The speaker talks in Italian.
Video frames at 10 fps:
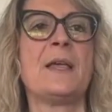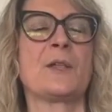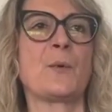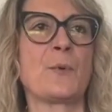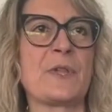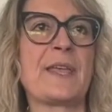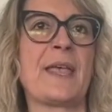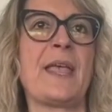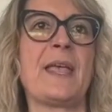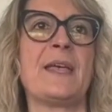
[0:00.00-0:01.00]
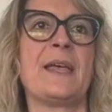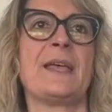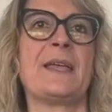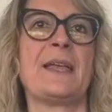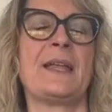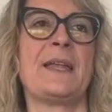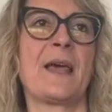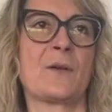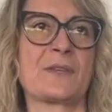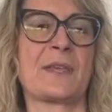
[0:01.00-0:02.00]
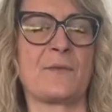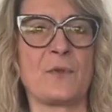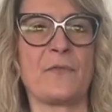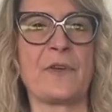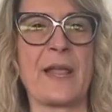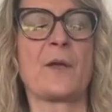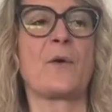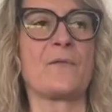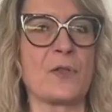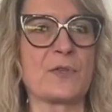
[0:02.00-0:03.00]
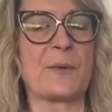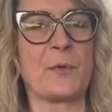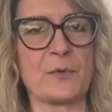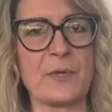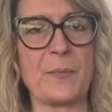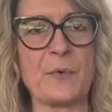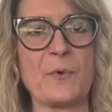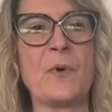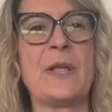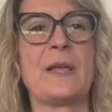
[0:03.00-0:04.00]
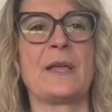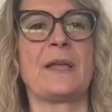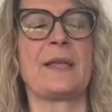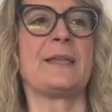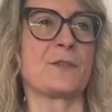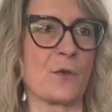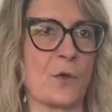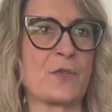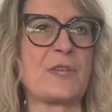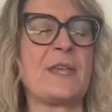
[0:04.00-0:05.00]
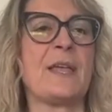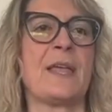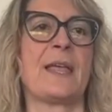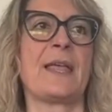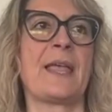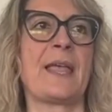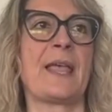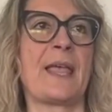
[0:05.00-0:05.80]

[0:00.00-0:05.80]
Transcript: Dopodiché eh, la cosa che voglio fare è coinvolgere molto di più eh, i soci e,